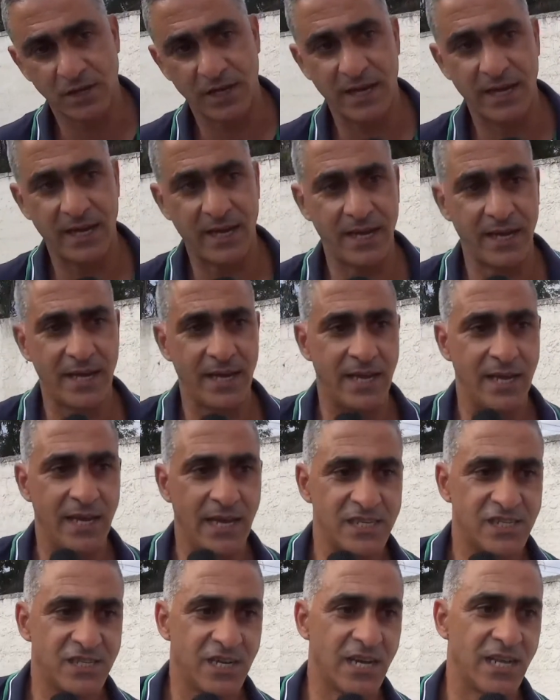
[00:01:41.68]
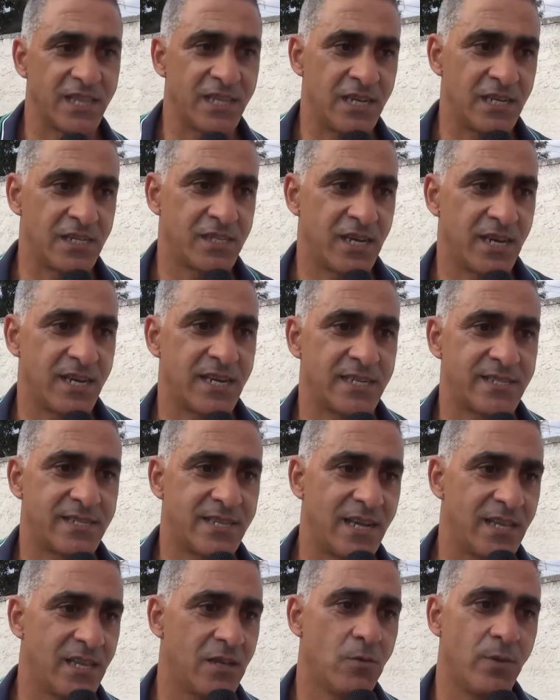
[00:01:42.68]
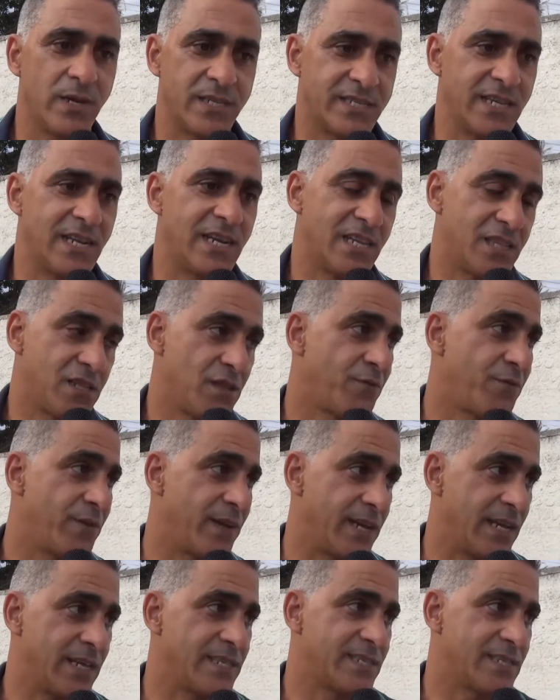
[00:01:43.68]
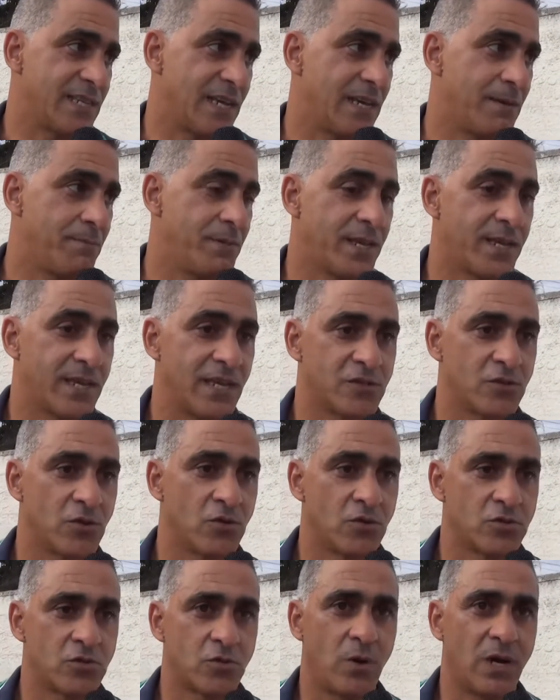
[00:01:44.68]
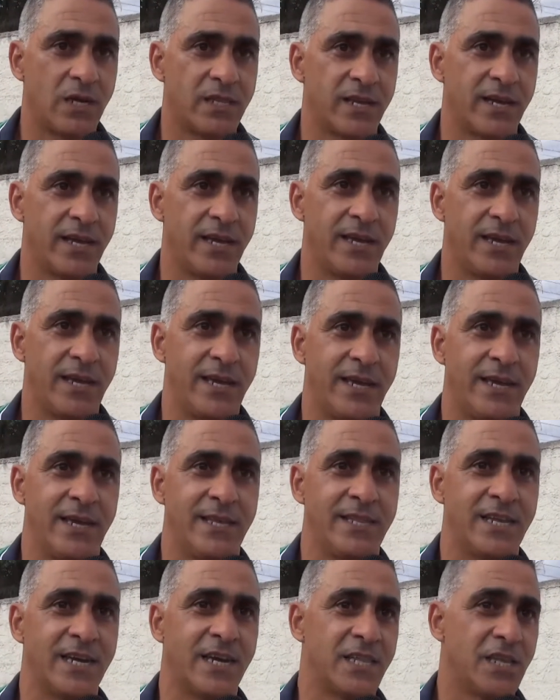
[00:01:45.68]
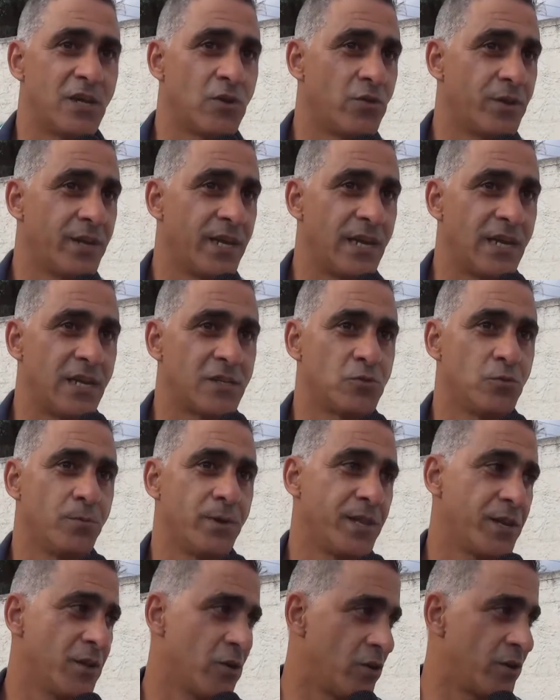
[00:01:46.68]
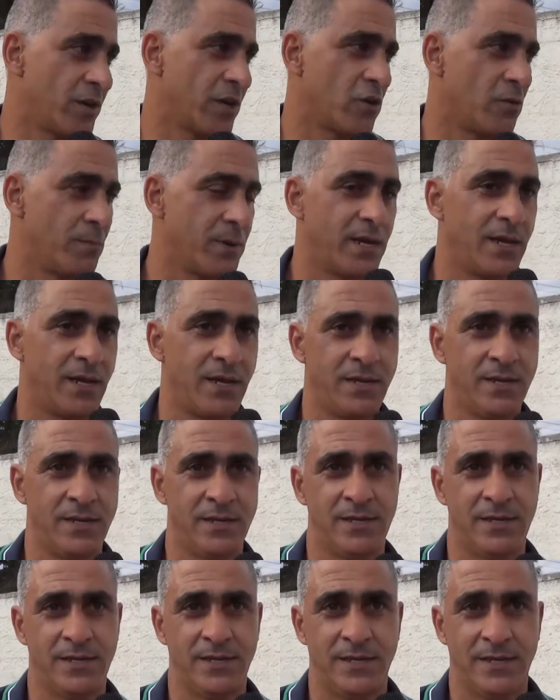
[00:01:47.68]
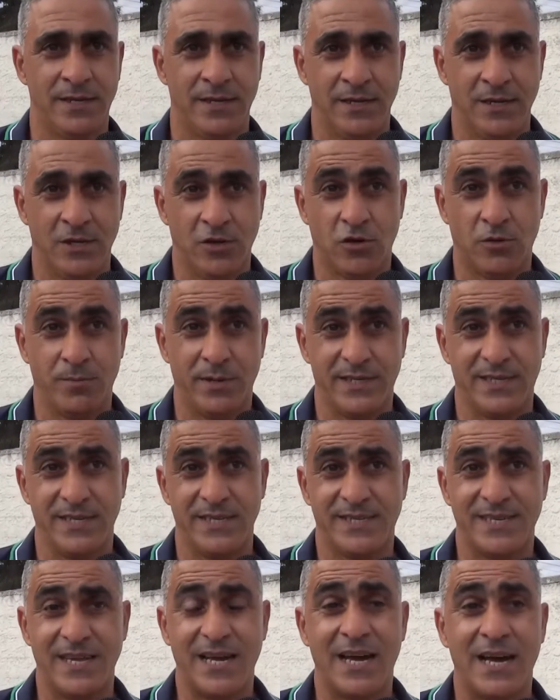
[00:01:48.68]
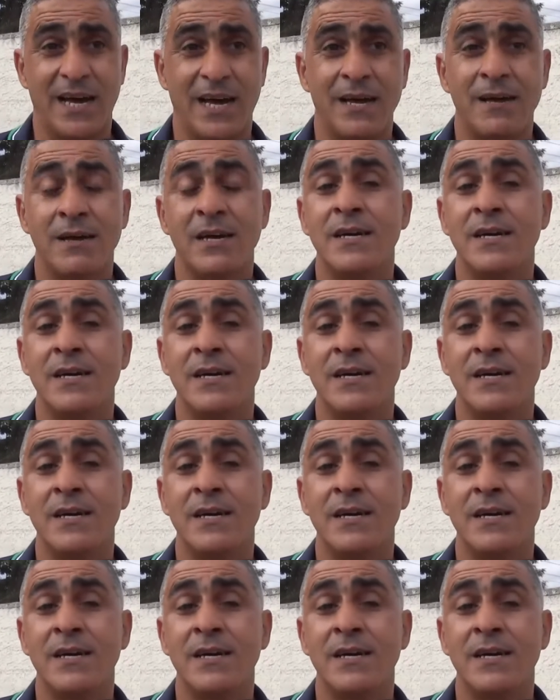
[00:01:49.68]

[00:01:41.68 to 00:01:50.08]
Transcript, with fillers: che a Cicatene e tre castagne questa è la differenza, perché sono squadre di categoria superiore come, come si sa,